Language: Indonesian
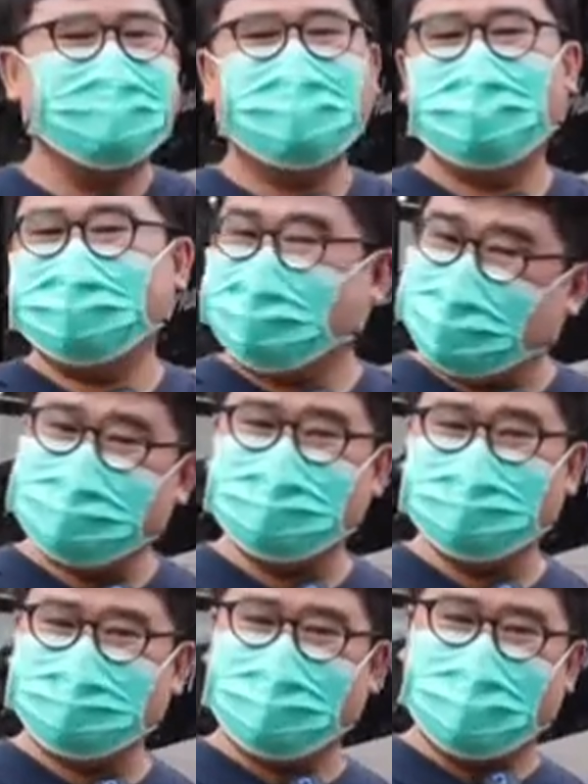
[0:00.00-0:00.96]

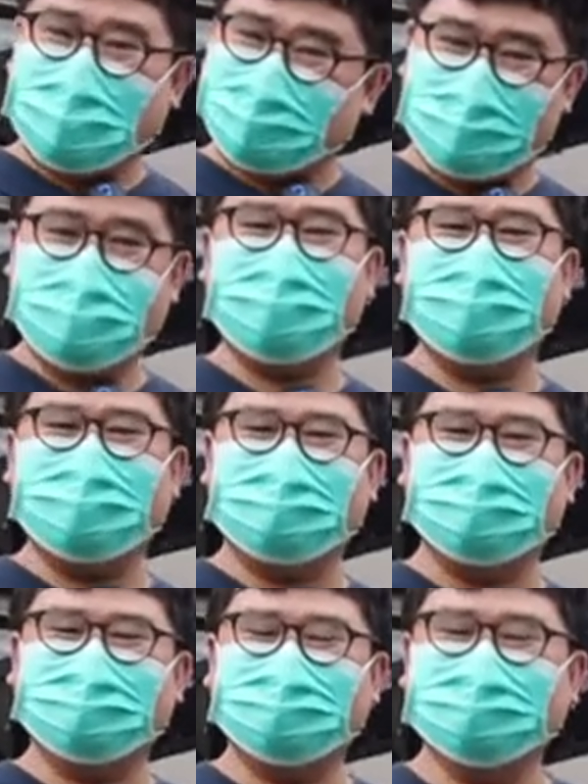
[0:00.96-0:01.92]
Harganya juga nggak
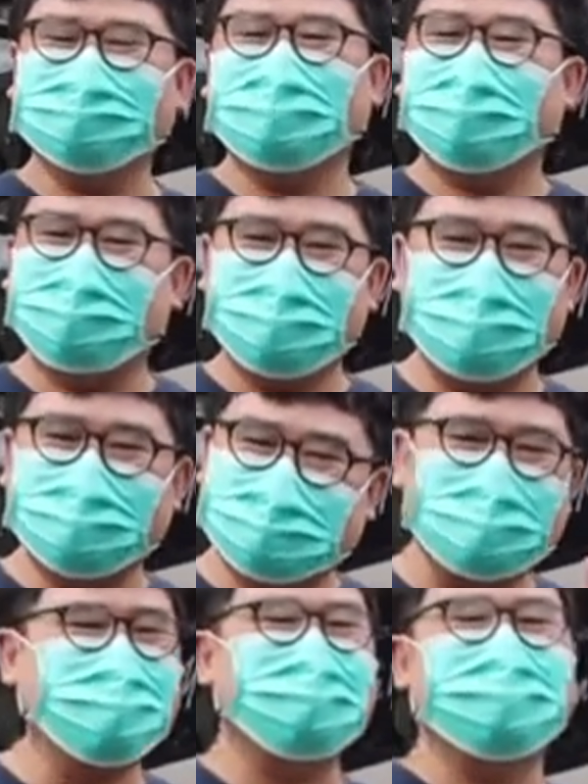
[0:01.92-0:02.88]
mahal, tapi
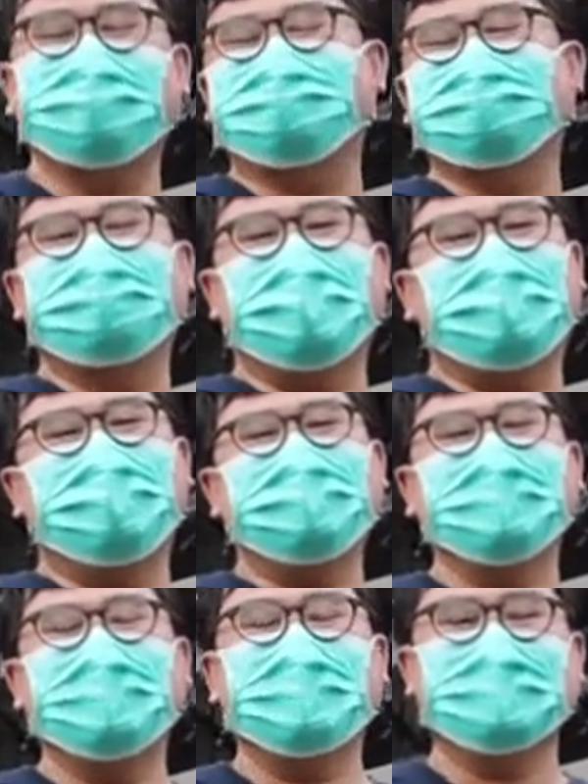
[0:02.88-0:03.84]
saya mau nginep juga.
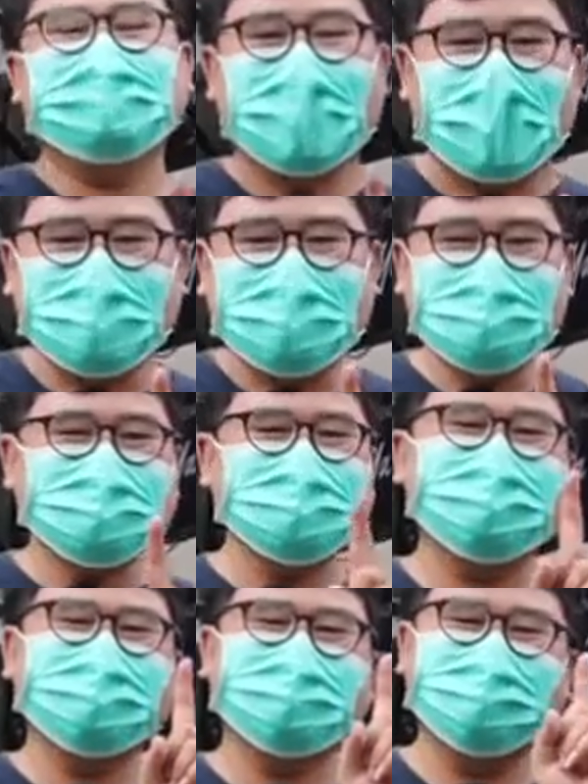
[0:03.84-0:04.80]
Dan
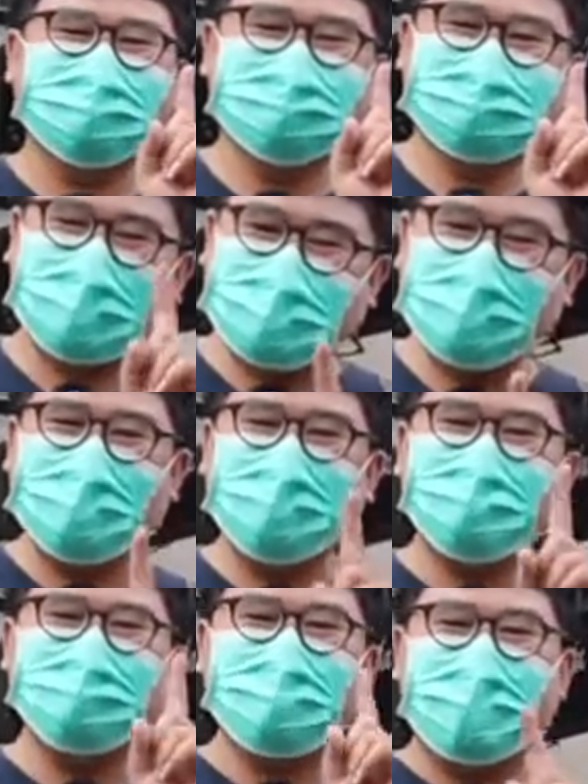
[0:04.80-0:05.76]

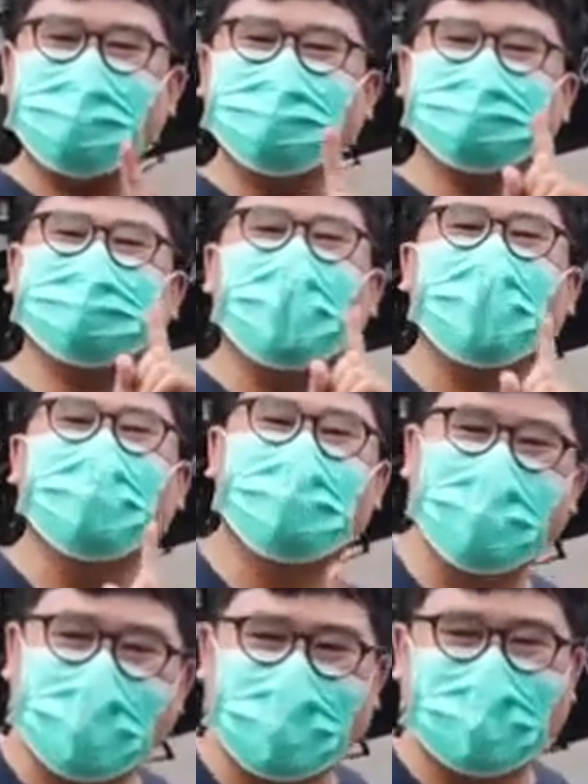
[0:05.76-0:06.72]
saya mau
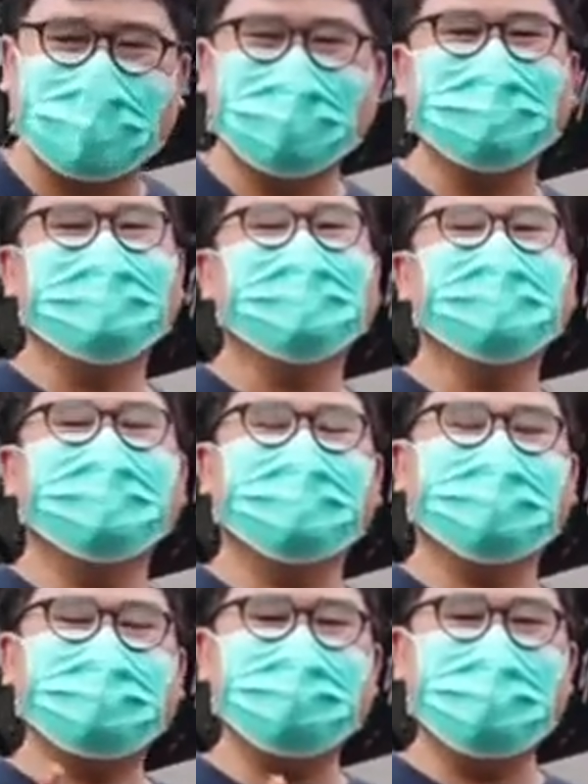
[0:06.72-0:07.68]
coba
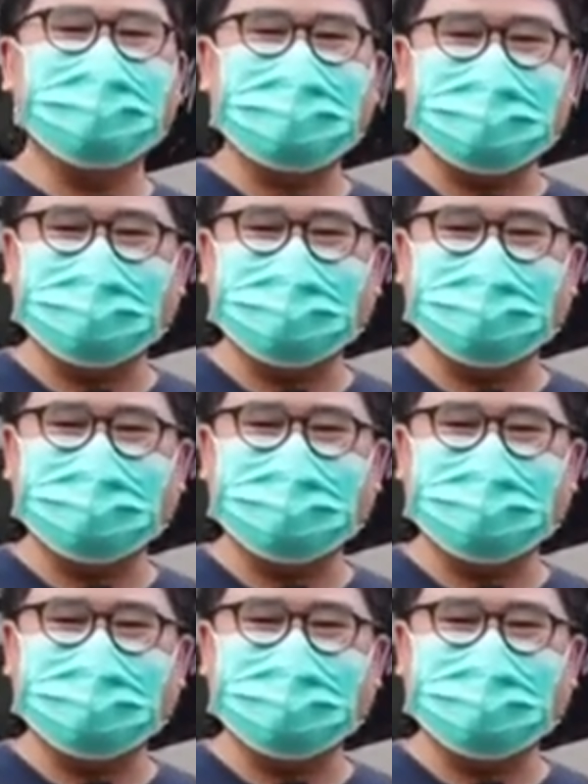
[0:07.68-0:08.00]
gimana